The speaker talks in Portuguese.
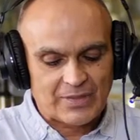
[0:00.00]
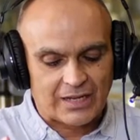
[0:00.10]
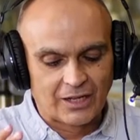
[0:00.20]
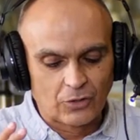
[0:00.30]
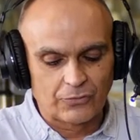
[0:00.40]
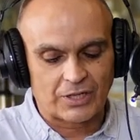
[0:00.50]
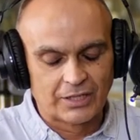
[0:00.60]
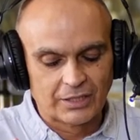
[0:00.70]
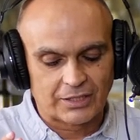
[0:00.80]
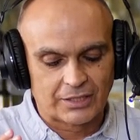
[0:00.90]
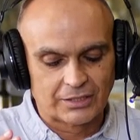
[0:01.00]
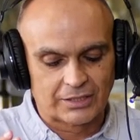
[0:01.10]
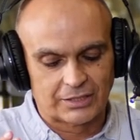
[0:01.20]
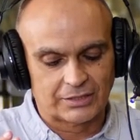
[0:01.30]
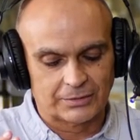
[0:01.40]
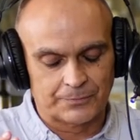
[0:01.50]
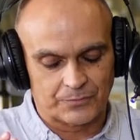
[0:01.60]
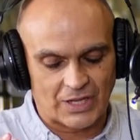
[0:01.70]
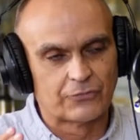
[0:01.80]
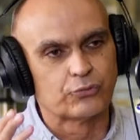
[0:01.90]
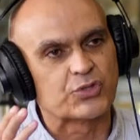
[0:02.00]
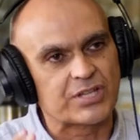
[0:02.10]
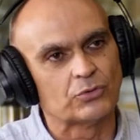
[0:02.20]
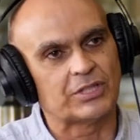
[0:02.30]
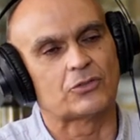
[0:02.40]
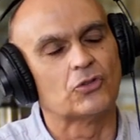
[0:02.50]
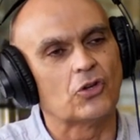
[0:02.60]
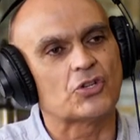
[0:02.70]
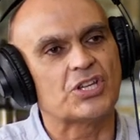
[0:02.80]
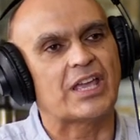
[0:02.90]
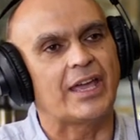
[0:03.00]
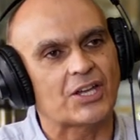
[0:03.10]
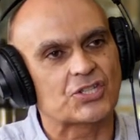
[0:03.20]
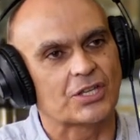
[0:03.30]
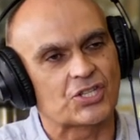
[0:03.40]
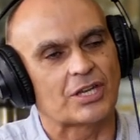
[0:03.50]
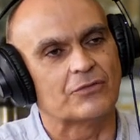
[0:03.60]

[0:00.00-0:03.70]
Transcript: que, que, que, que revolução tecnológica é esta em que está